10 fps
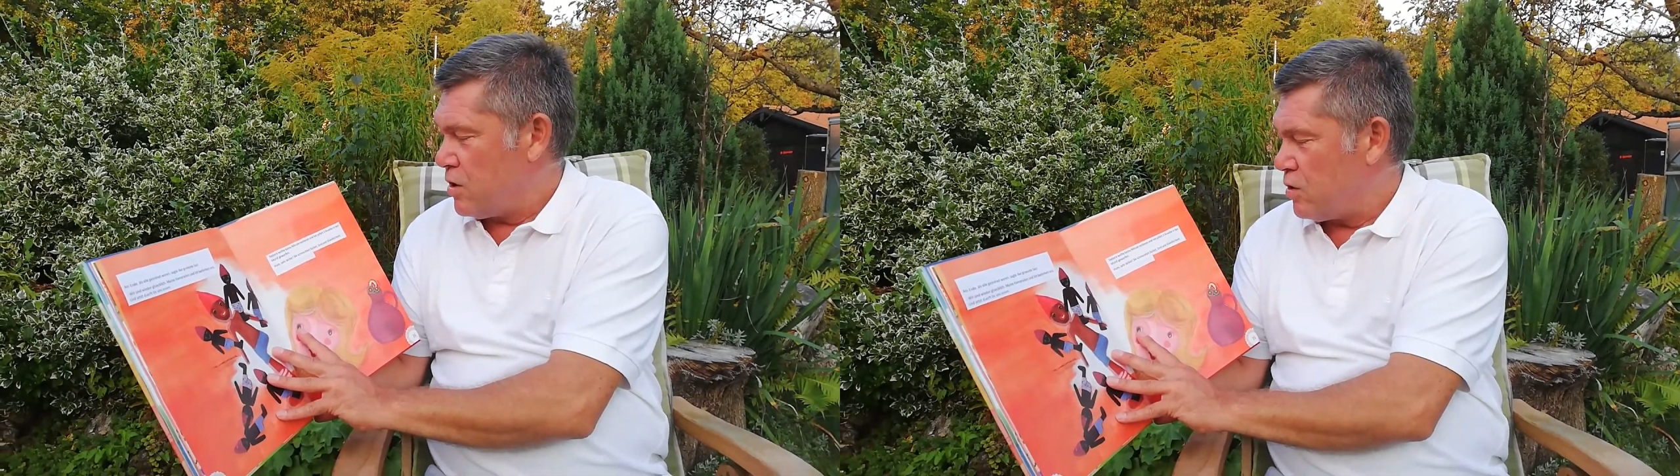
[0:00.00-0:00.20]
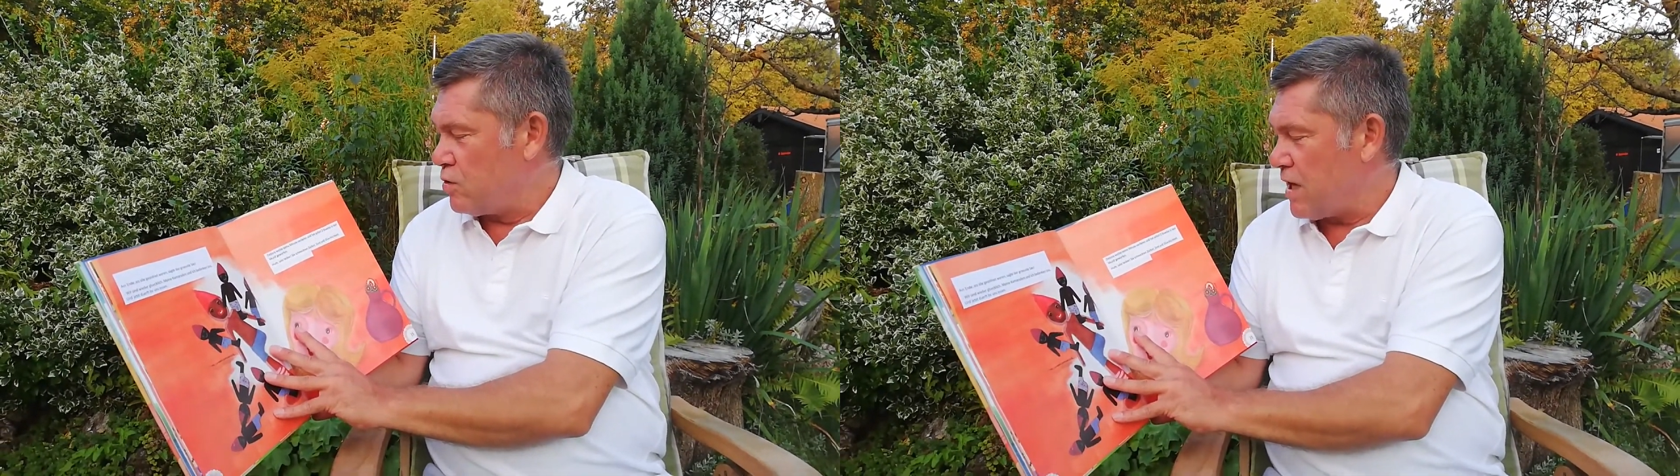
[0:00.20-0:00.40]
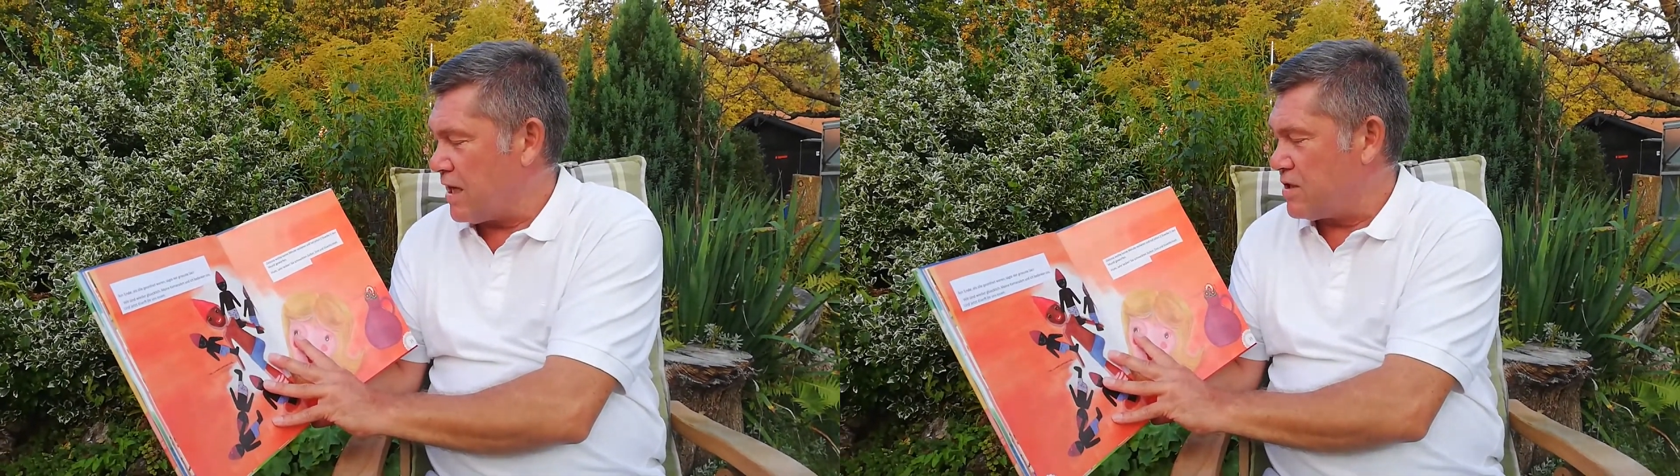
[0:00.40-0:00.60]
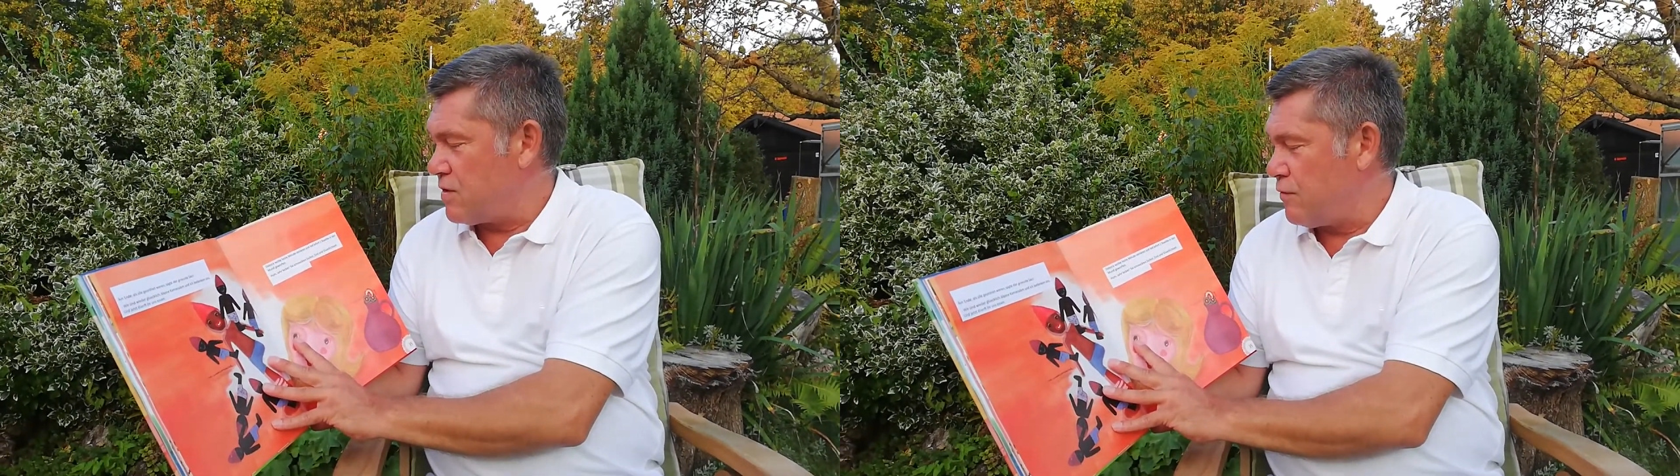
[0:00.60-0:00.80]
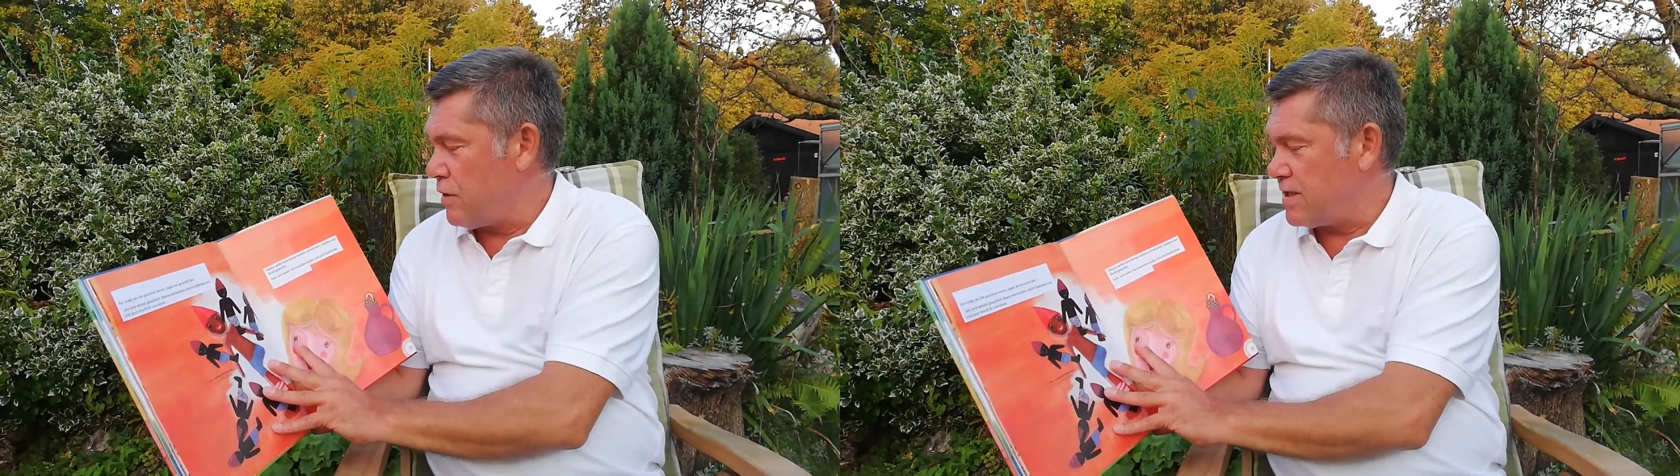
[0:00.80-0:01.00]
und hat
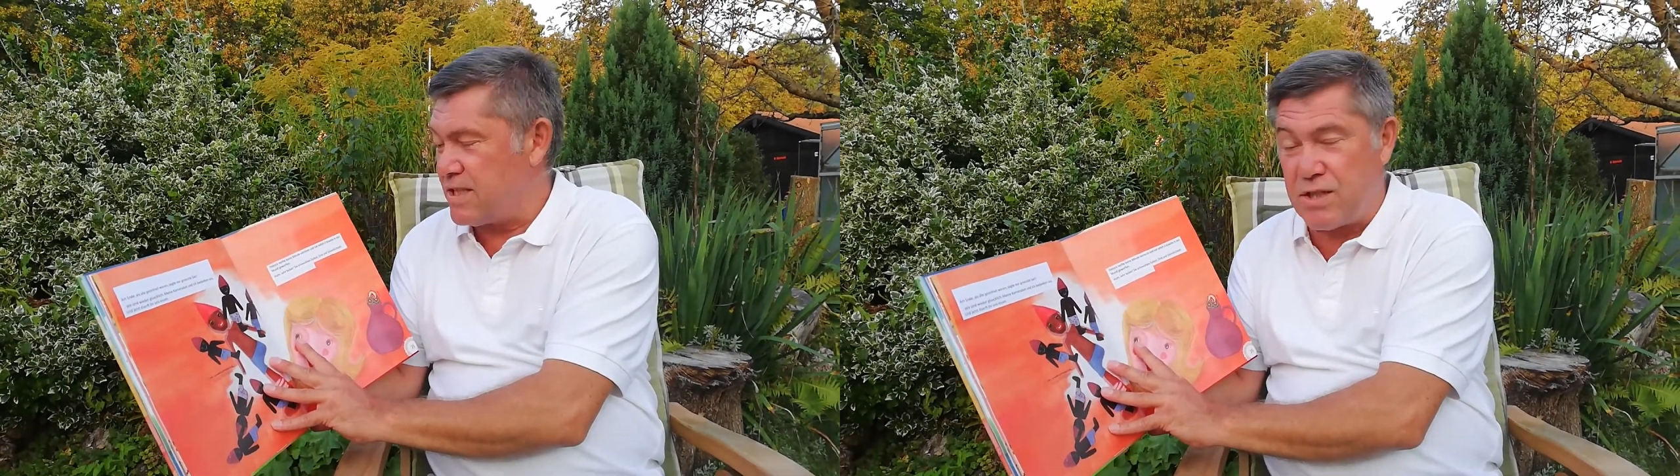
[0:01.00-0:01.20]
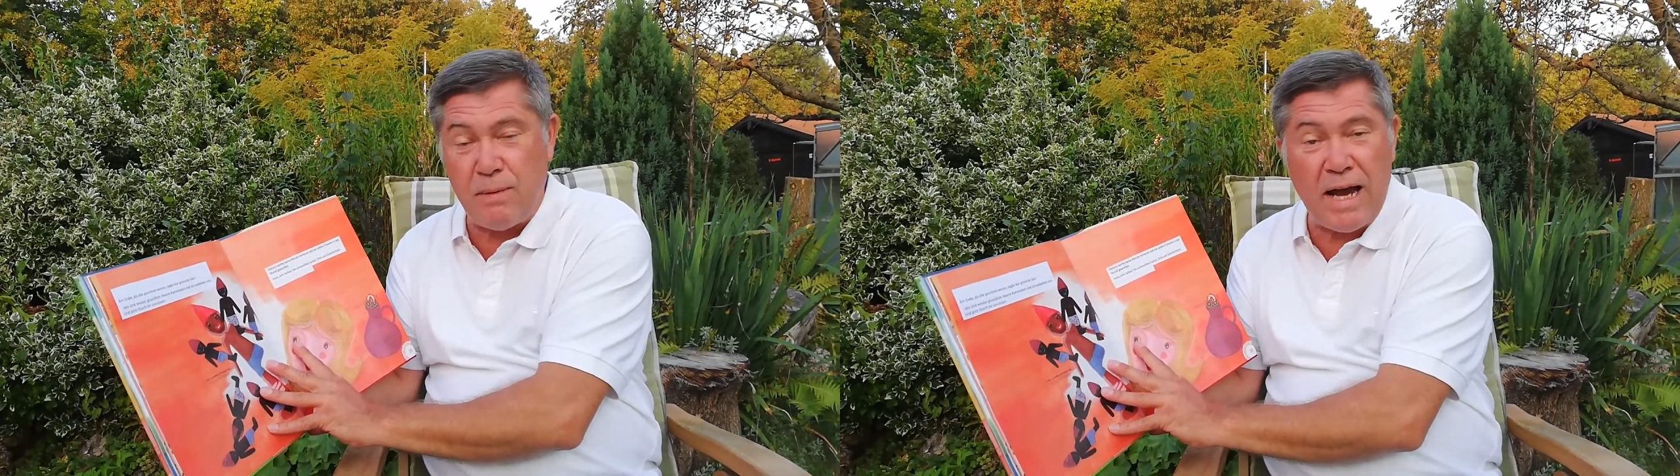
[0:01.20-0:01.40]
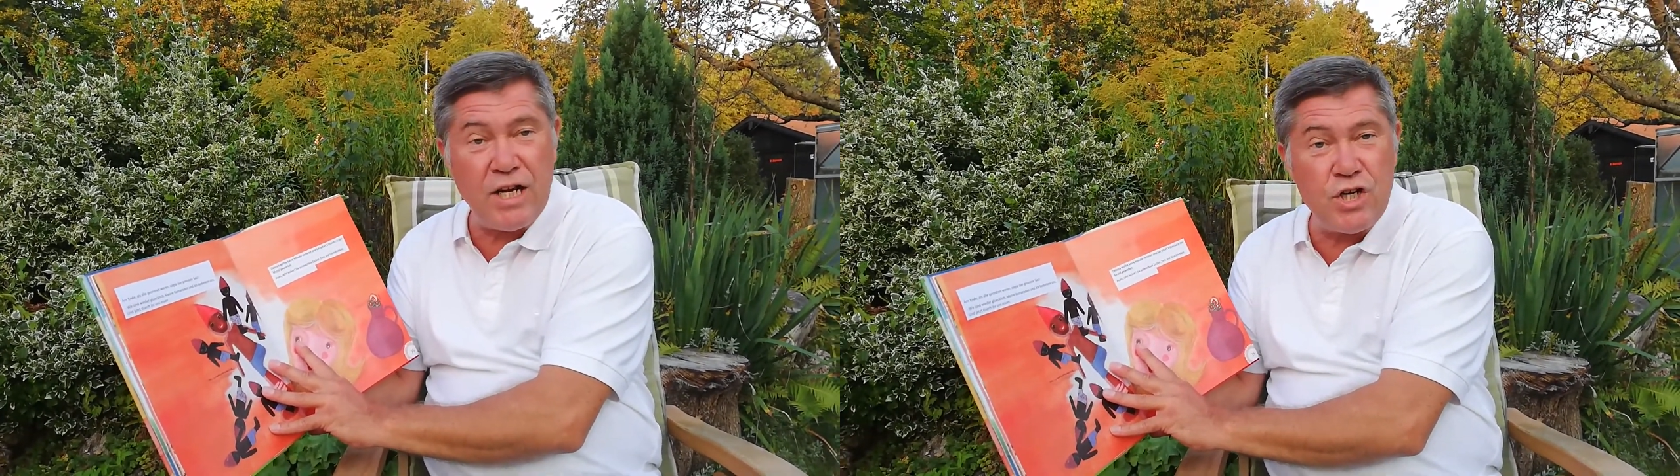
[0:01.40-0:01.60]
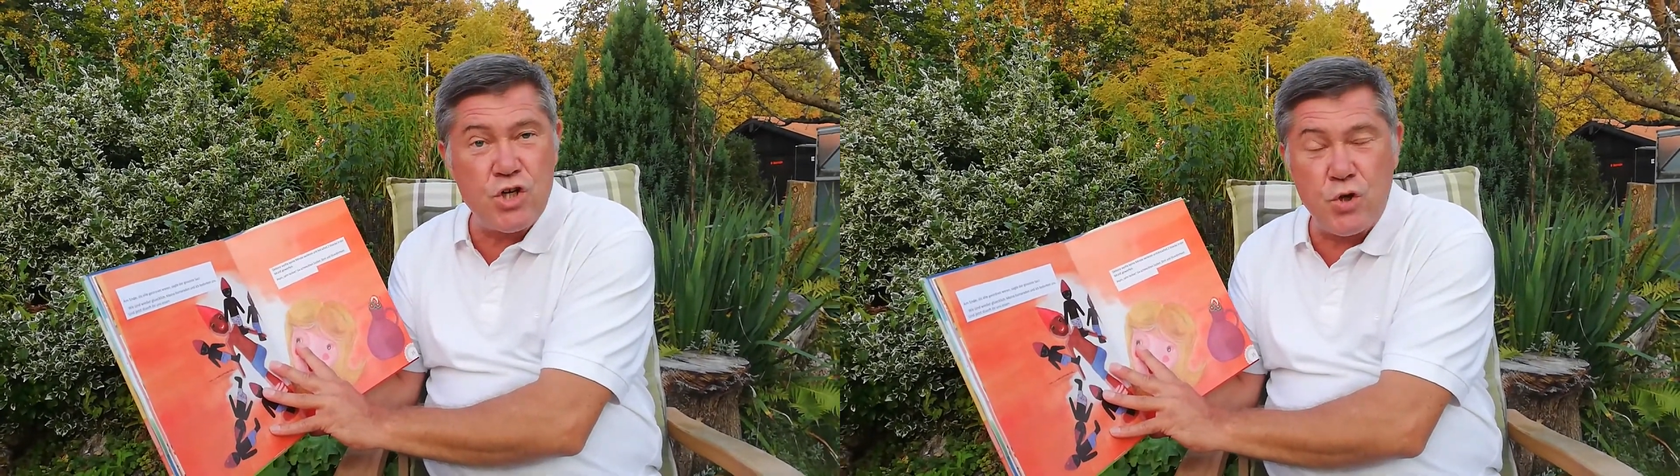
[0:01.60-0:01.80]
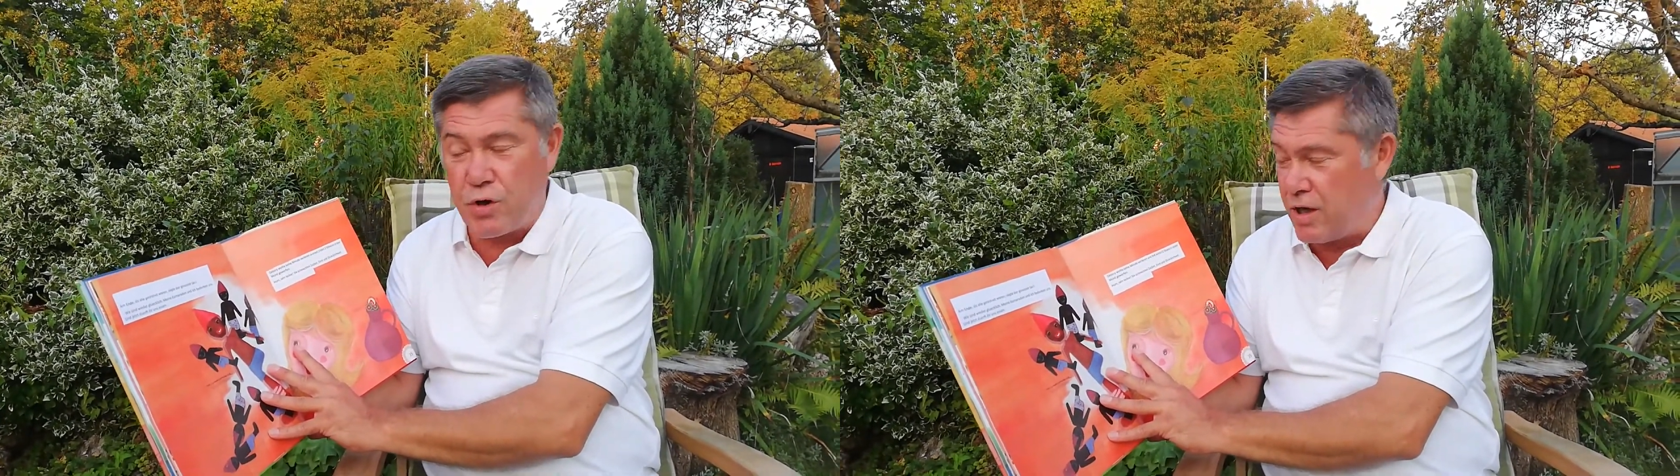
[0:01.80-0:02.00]
sofort zwei
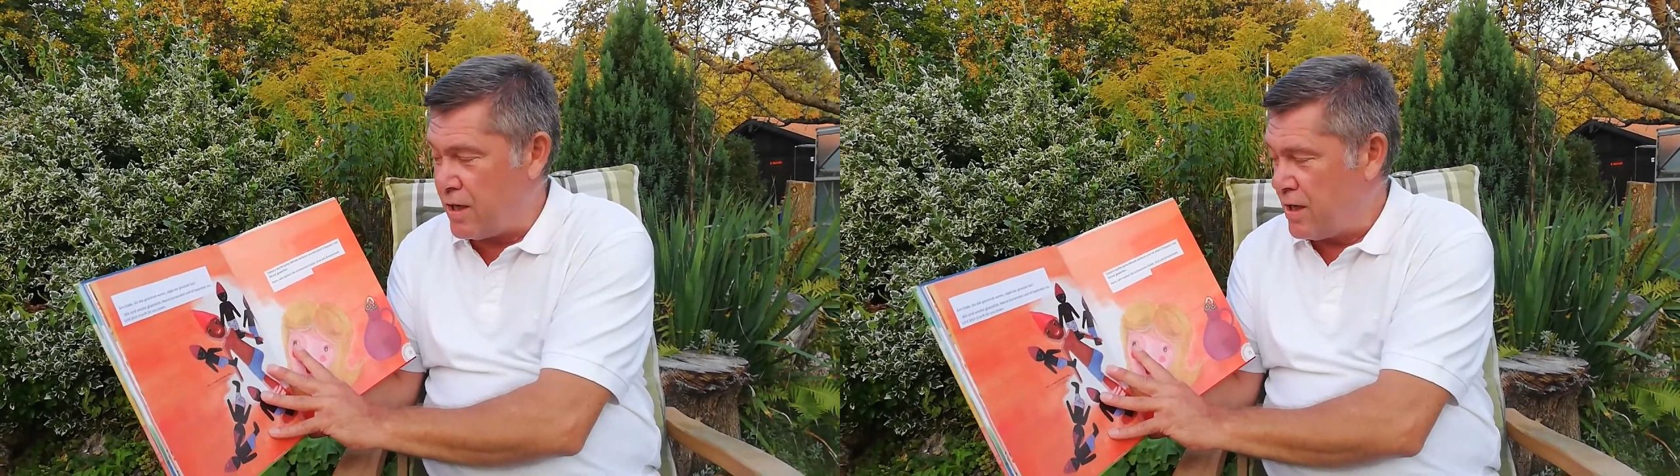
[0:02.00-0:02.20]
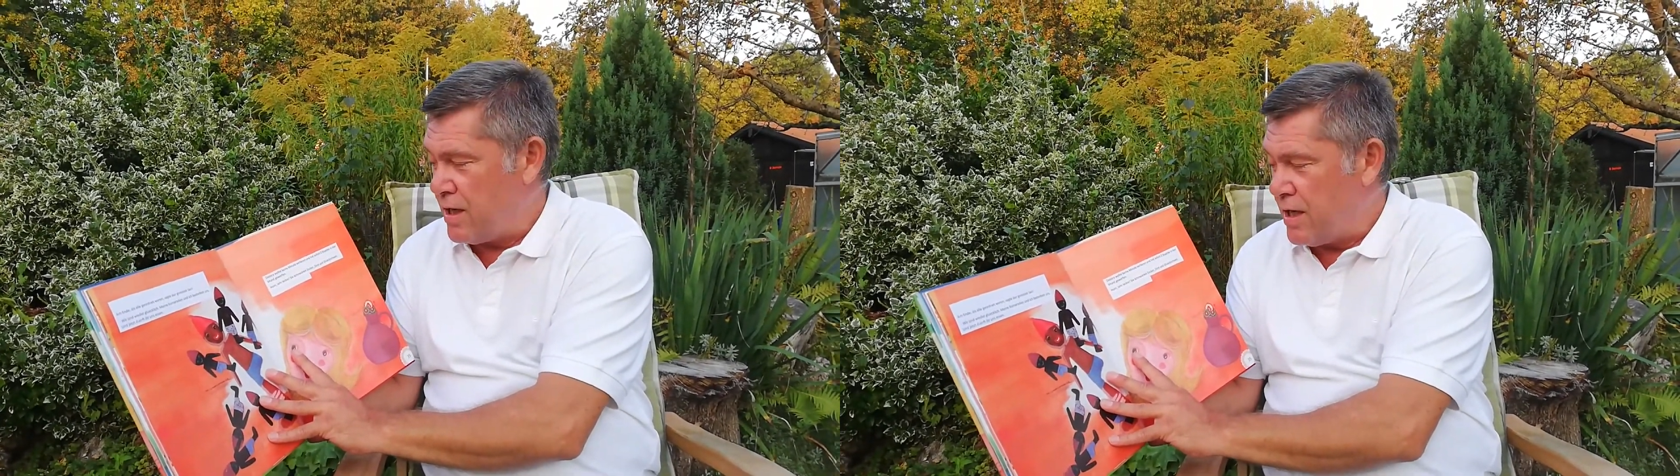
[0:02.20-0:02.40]
Stücke